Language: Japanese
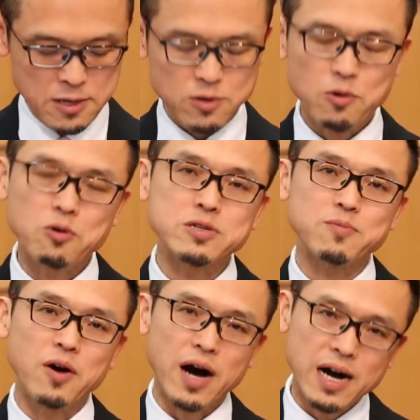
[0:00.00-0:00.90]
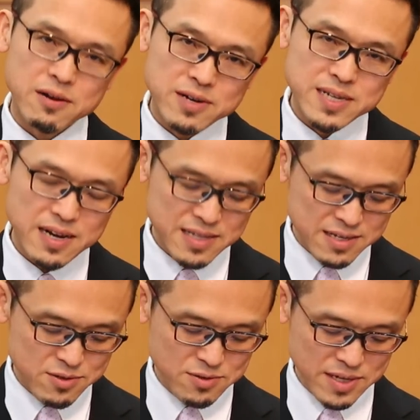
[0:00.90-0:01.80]
ここにも表されて
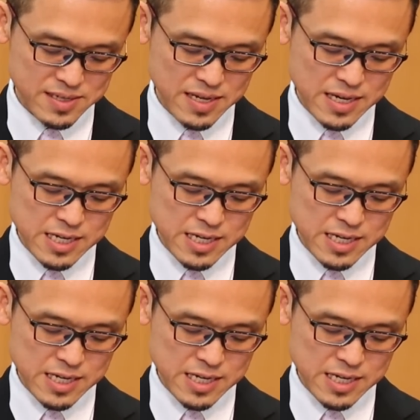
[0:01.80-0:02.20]
いるようです。